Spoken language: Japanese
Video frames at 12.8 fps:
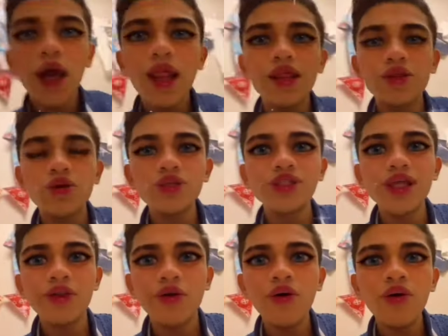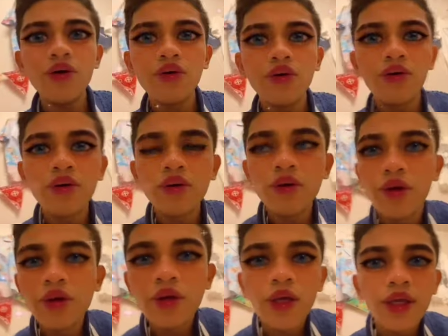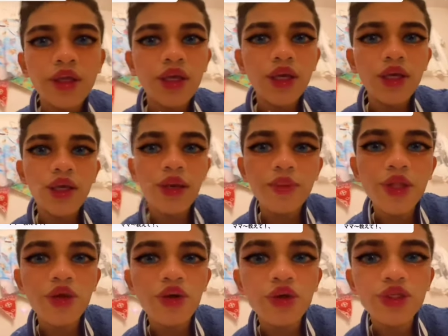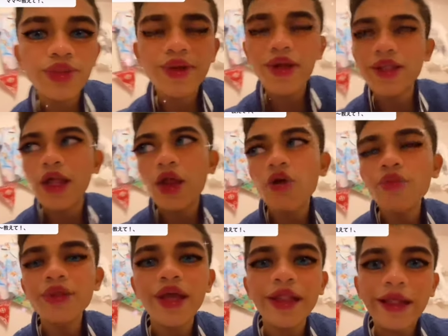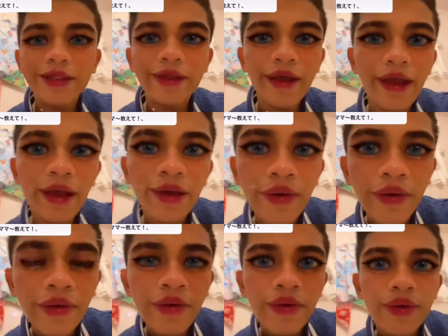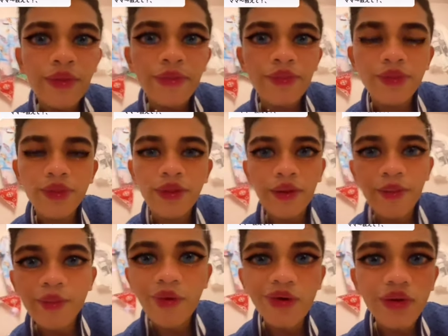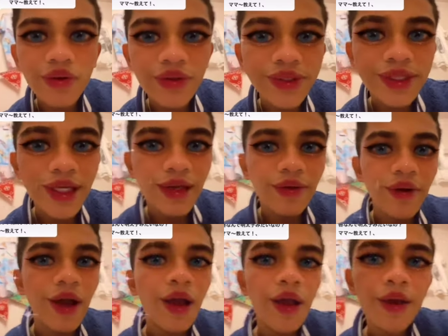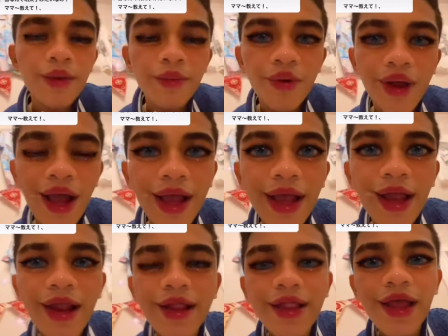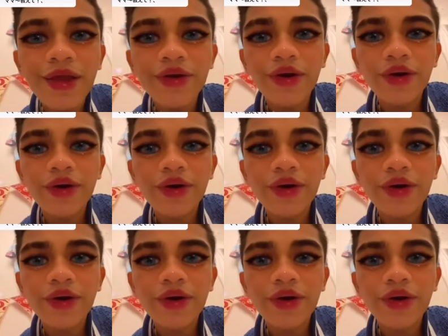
どうしたの君の唇がたらこみたいだってうん、もうこの先はもう考えられないよ。